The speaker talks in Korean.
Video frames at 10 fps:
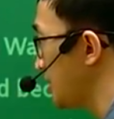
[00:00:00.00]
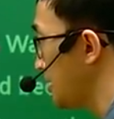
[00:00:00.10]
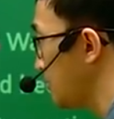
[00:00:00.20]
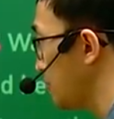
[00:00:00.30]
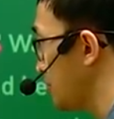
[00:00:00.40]

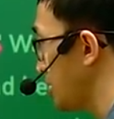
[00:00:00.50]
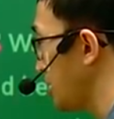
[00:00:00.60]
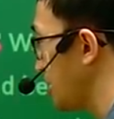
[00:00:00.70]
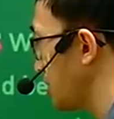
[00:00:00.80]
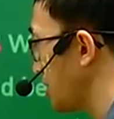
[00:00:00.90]
큰
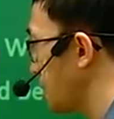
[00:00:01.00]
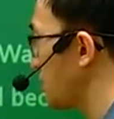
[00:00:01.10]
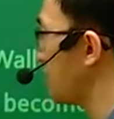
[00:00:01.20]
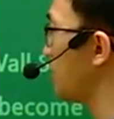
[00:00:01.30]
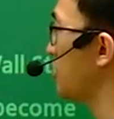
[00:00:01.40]
문제는
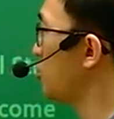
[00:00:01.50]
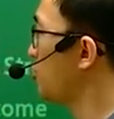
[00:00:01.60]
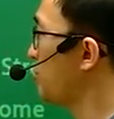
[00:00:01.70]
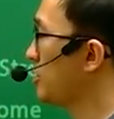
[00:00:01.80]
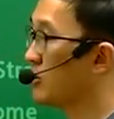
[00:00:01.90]
too
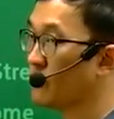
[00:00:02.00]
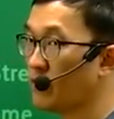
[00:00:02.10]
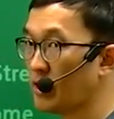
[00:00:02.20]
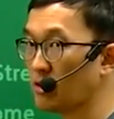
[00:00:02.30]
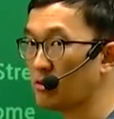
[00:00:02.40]
big to
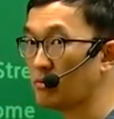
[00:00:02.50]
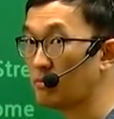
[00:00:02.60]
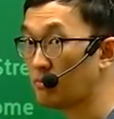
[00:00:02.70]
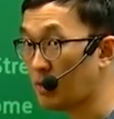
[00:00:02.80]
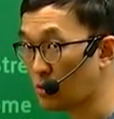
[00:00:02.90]
fail
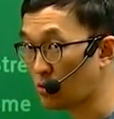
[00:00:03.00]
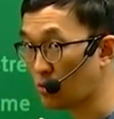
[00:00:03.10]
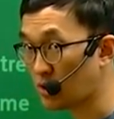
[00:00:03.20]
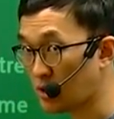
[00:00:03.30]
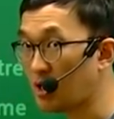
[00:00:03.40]
바로
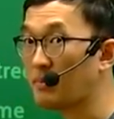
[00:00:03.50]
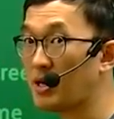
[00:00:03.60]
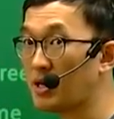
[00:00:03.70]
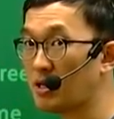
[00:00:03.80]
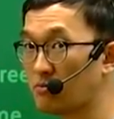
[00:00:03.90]
대마